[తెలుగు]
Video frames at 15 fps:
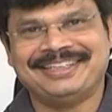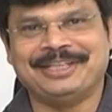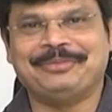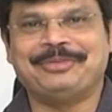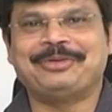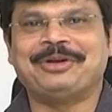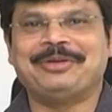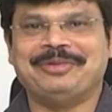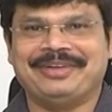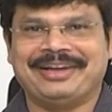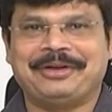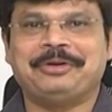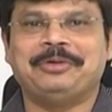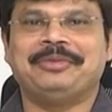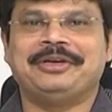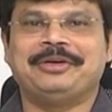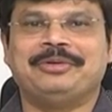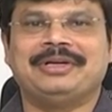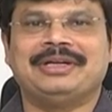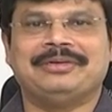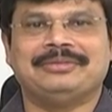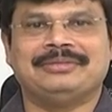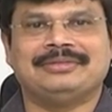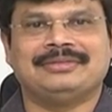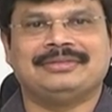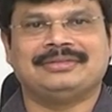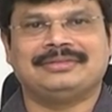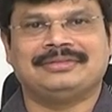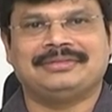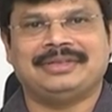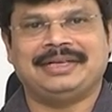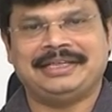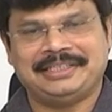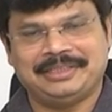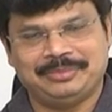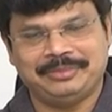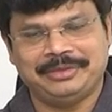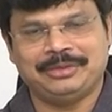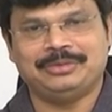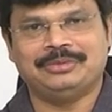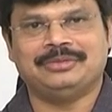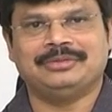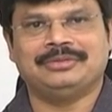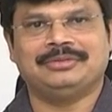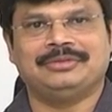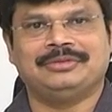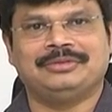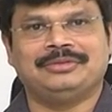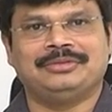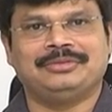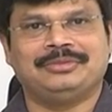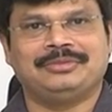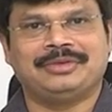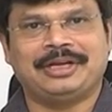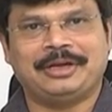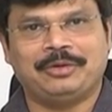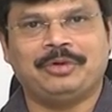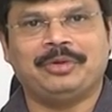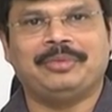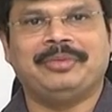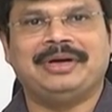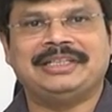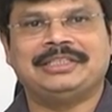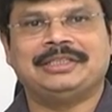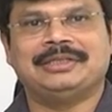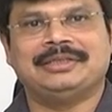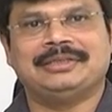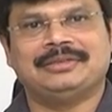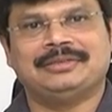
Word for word: తప్పకుండా మేము ఎక్కడో పెట్టుకుంటాం అని చెప్పి మీరు నాకు ఒక బాధ్యత